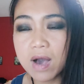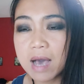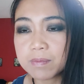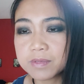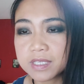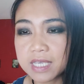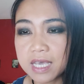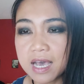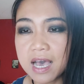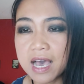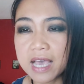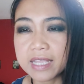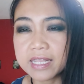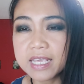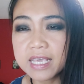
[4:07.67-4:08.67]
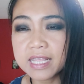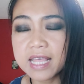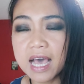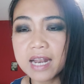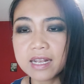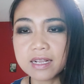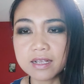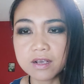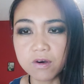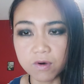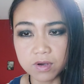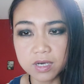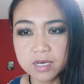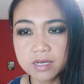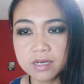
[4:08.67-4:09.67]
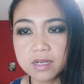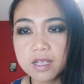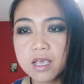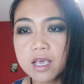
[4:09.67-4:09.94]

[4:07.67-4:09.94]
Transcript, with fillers: ความเสียหายที่ท่านก่อขึ้น